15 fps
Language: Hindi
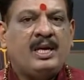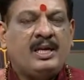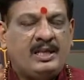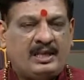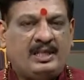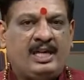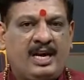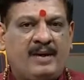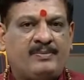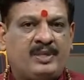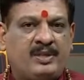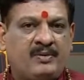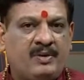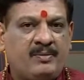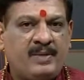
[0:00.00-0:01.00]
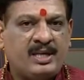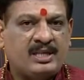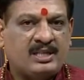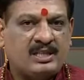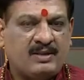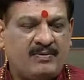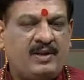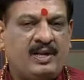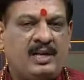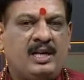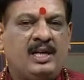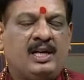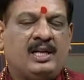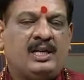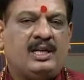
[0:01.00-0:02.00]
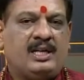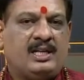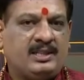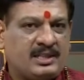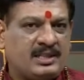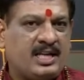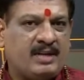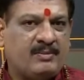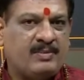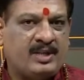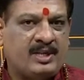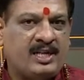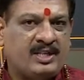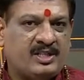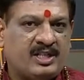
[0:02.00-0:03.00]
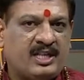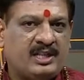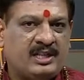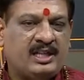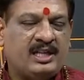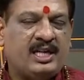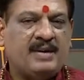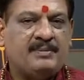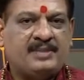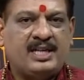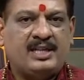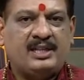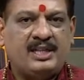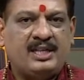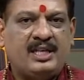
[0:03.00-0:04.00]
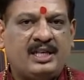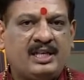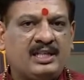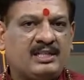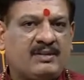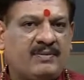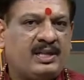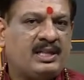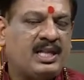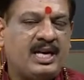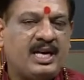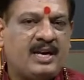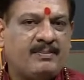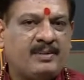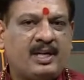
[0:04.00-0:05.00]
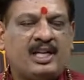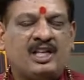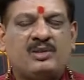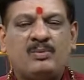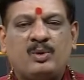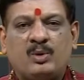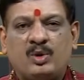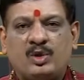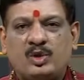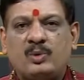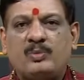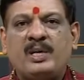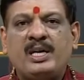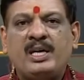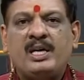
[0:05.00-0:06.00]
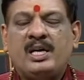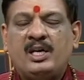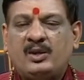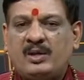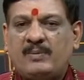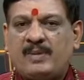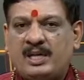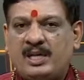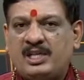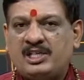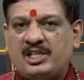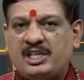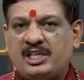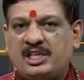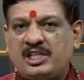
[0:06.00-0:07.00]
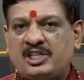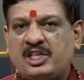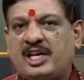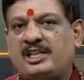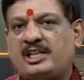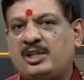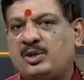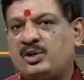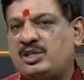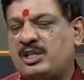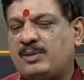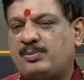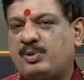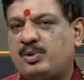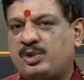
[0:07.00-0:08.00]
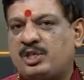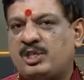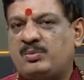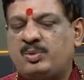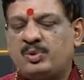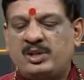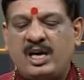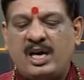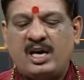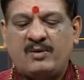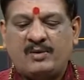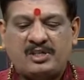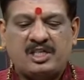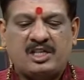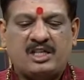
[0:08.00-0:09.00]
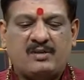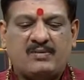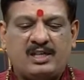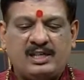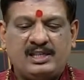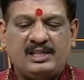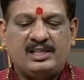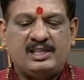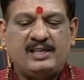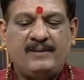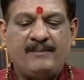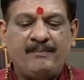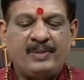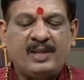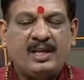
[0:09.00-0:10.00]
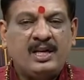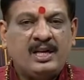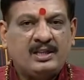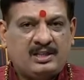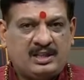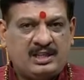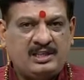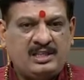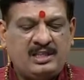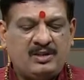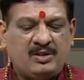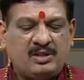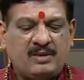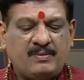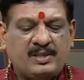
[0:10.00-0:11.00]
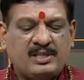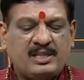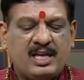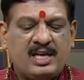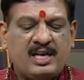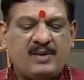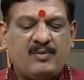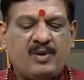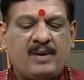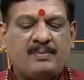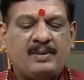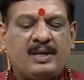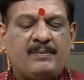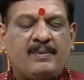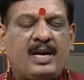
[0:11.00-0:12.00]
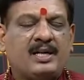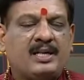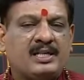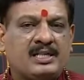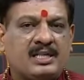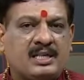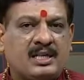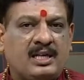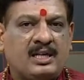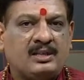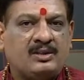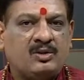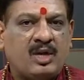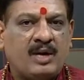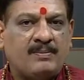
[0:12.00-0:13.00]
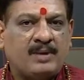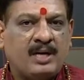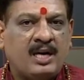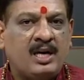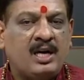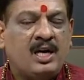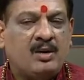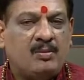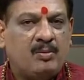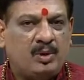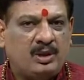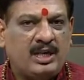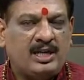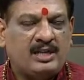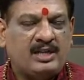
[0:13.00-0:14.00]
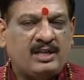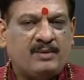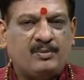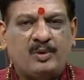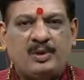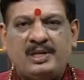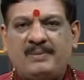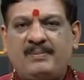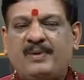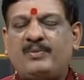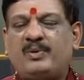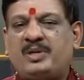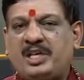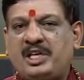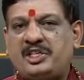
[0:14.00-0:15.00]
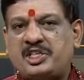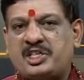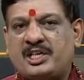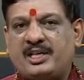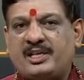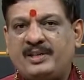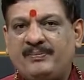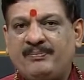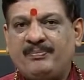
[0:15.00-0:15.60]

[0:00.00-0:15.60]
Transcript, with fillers: यदि आप जीवन में एक सफल इंसान बनना चाहती हैं आप चाहती हैं कि सफलताएं आपके कदमों को चूमें तो मंगल शनि की शांति और सब दोष की पूजा अवश्य करवा लीजिएगा तीसरी जो समस्या है वो आपके भाग्य जो आपका बुध है जन्म कुंडली में वो नीच का है